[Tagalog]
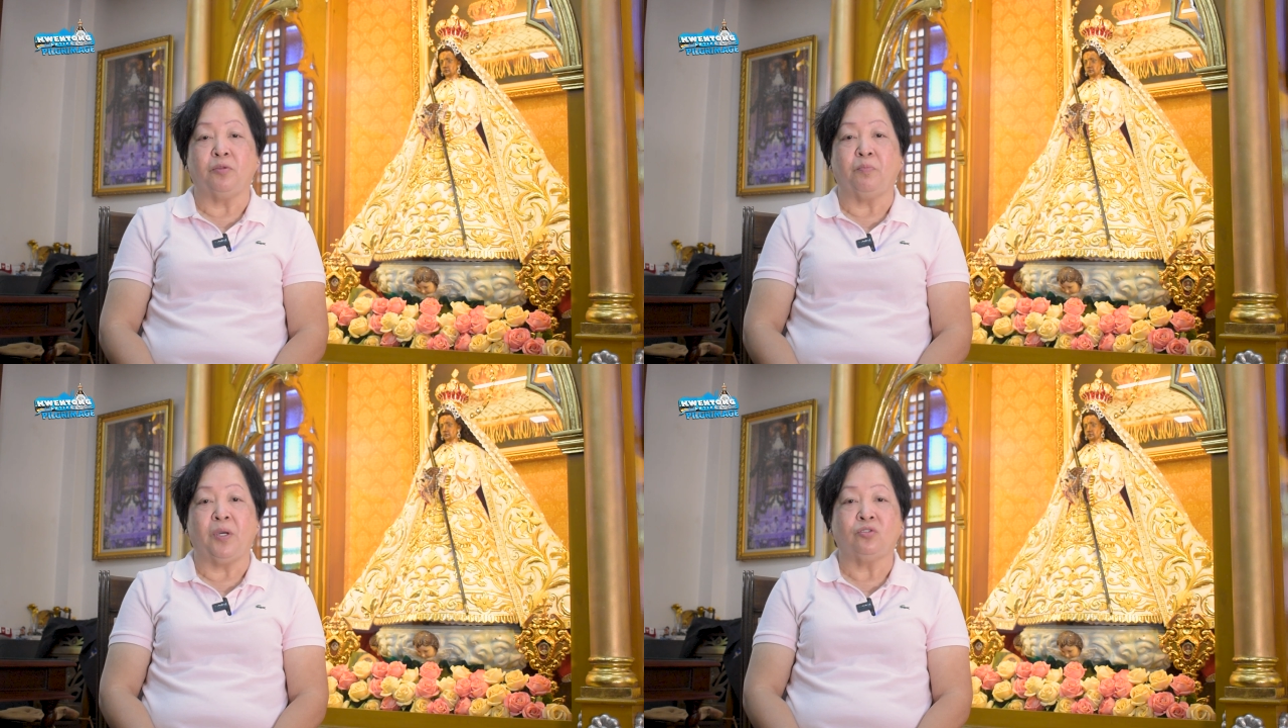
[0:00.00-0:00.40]

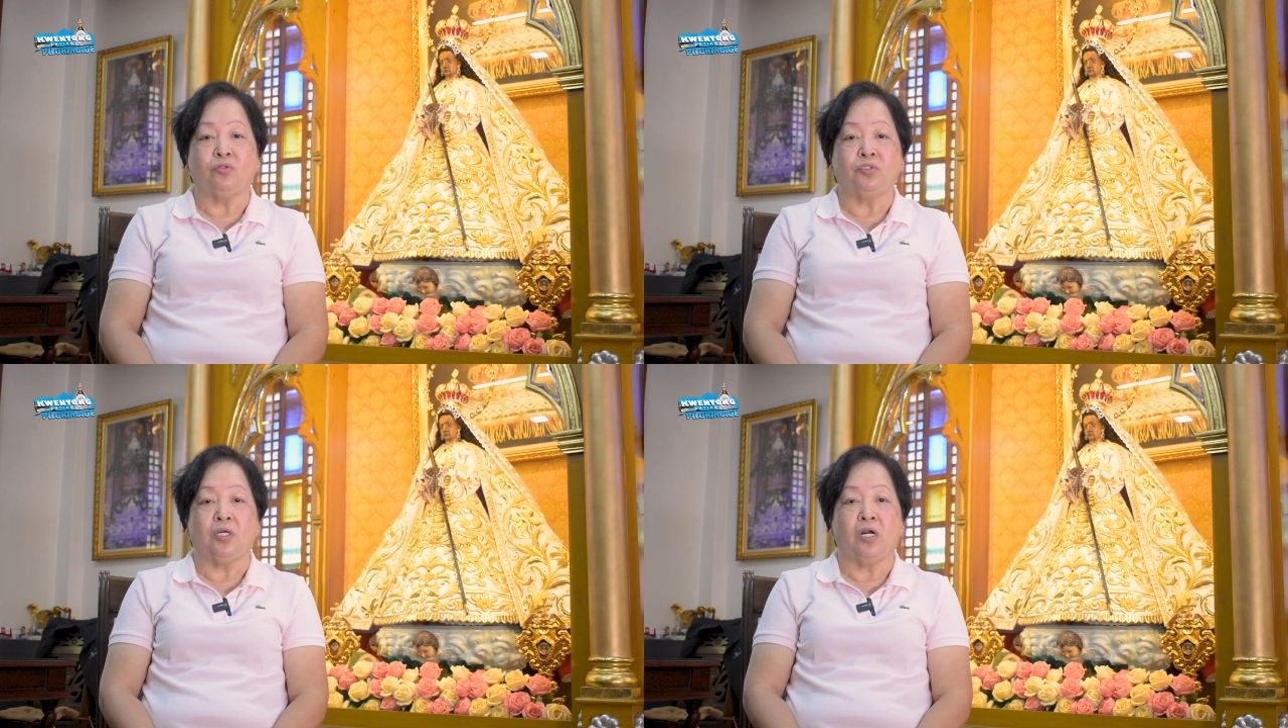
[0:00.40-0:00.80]

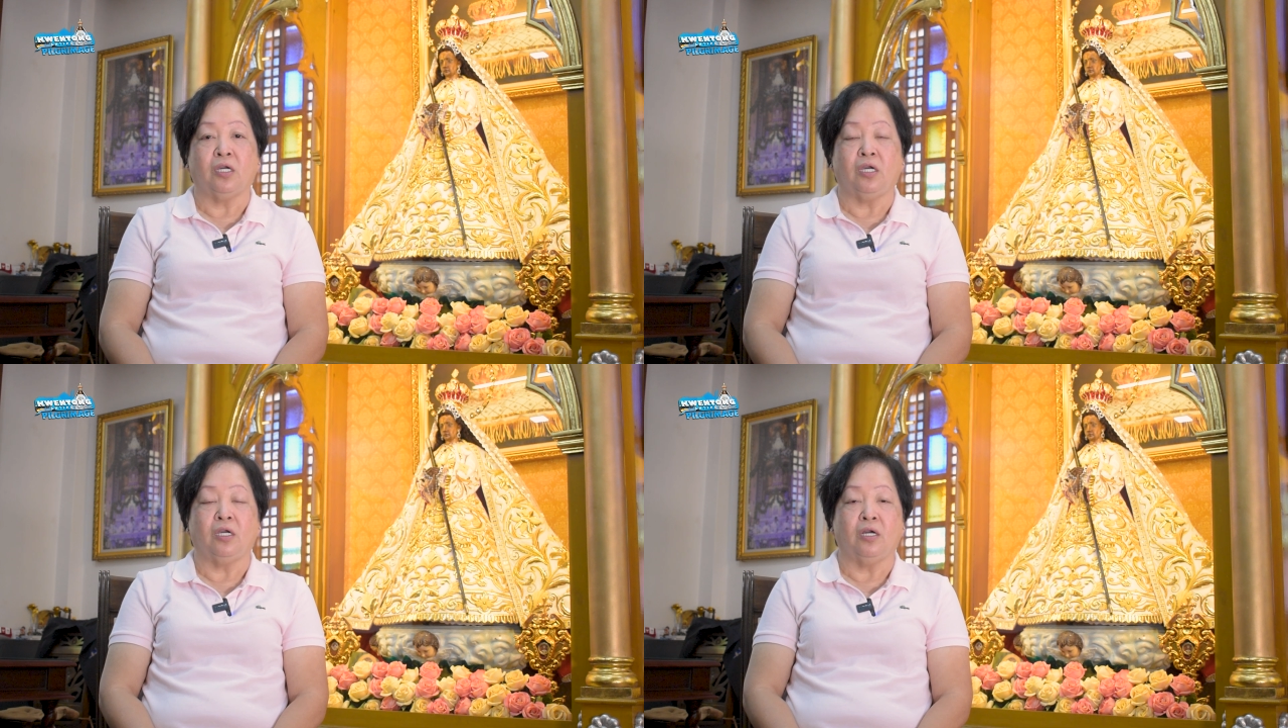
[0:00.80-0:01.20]
pesos sa
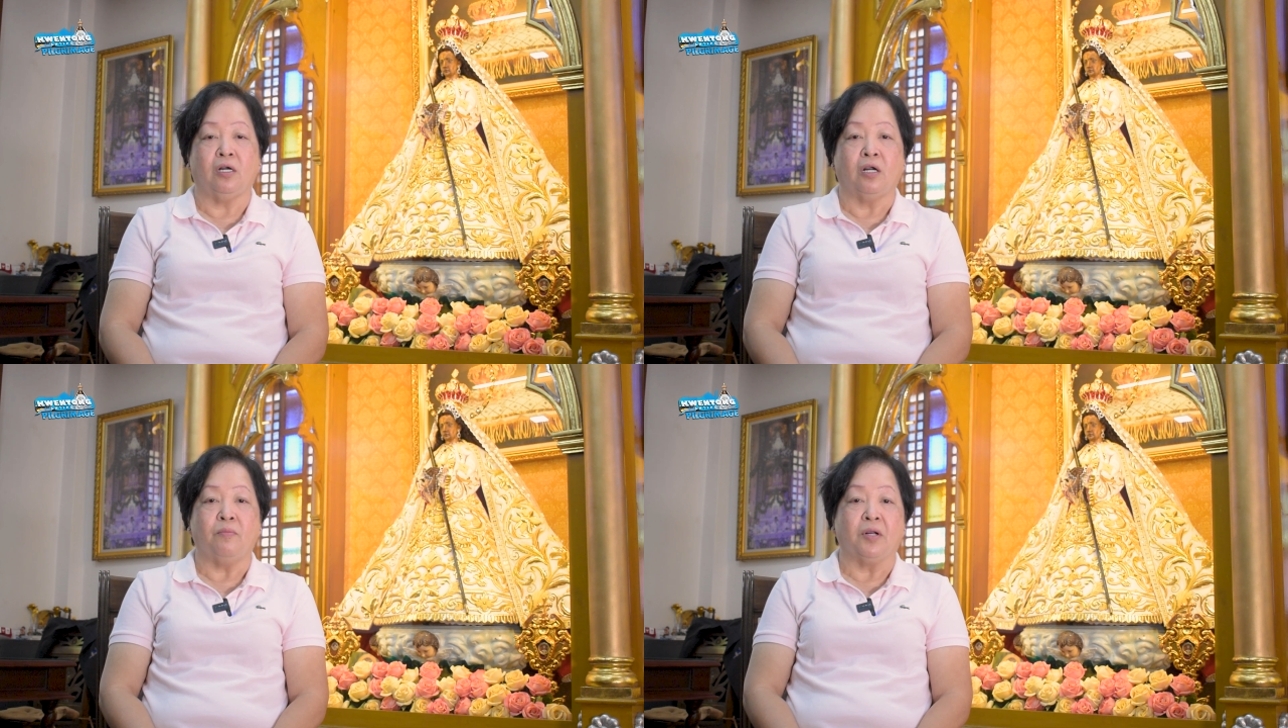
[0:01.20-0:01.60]
aking
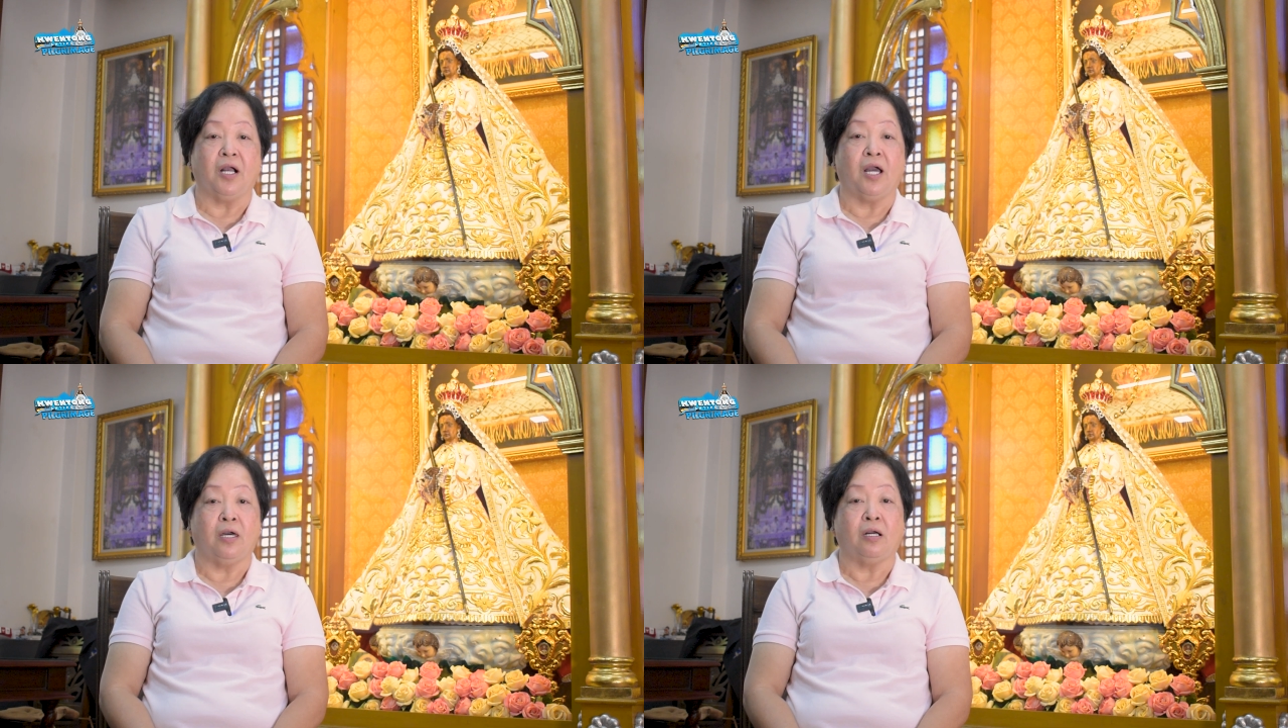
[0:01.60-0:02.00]
uh,
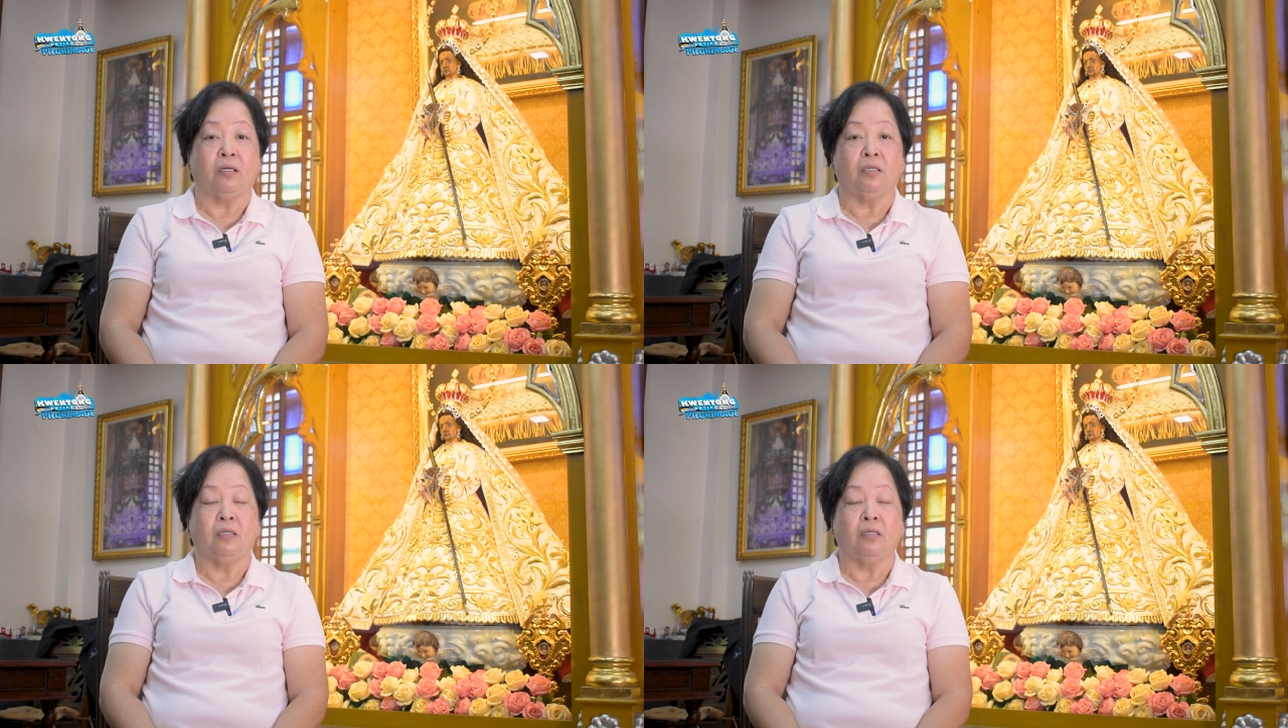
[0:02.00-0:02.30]
kamag-anak.